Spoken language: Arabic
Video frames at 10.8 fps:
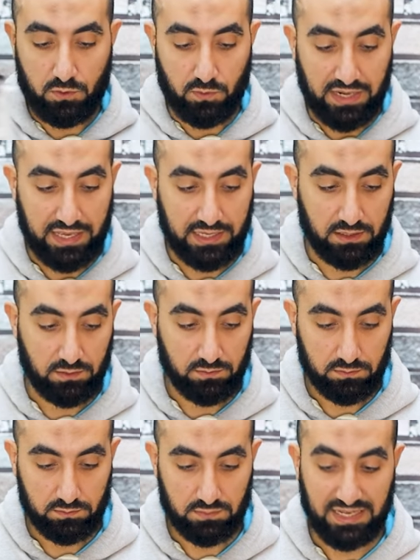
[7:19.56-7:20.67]
ولكن
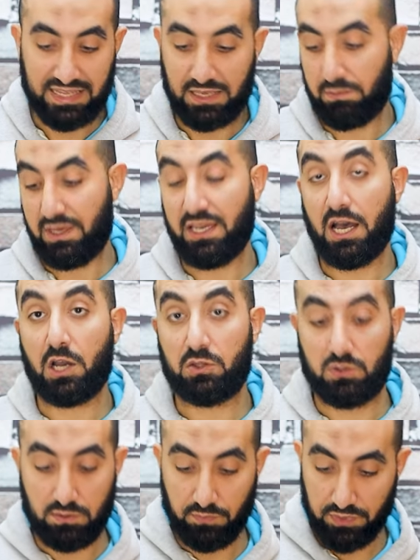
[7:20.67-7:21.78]
الكمية
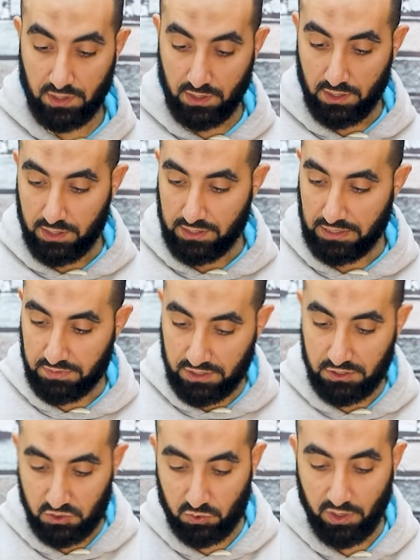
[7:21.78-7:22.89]
أكتر
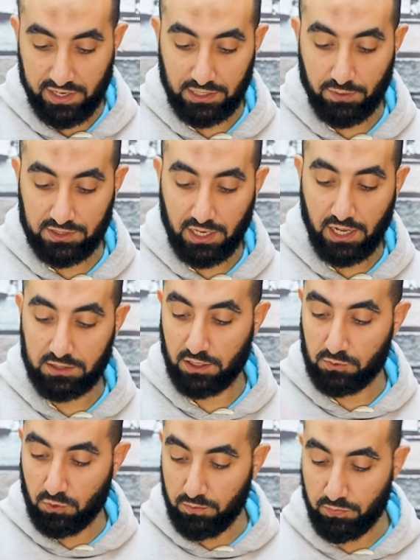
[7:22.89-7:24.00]
يمكن الصورة كده واضحة
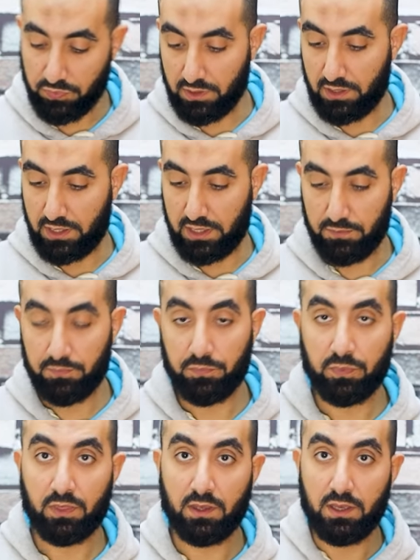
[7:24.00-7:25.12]
لحضراتكم
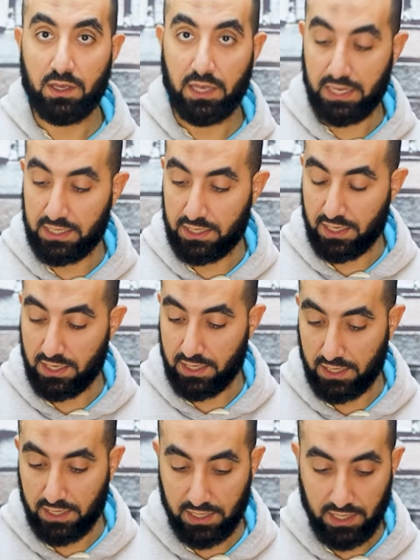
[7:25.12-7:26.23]
إن
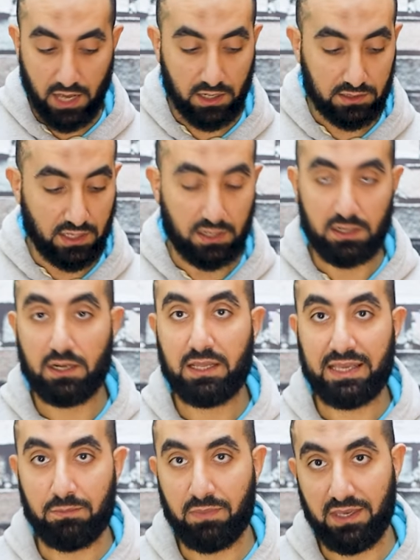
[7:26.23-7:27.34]
آه، أكتر
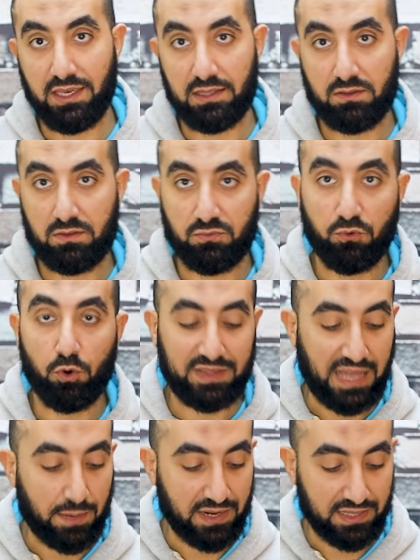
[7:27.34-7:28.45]
كمية فوم
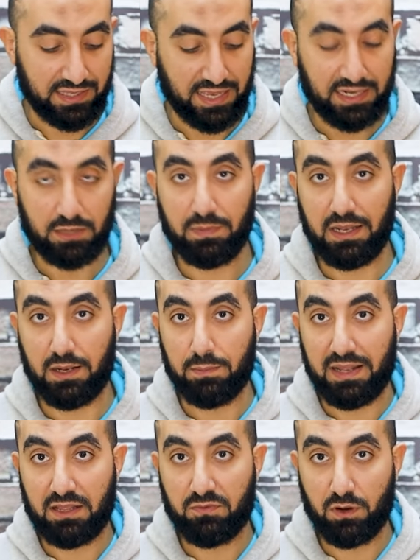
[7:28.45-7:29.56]
اتعملت كانت
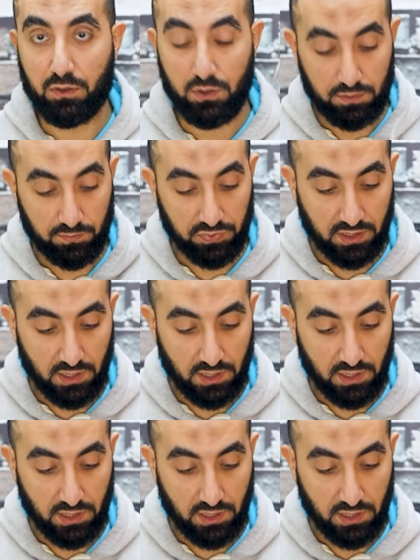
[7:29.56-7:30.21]
بالميلك فردر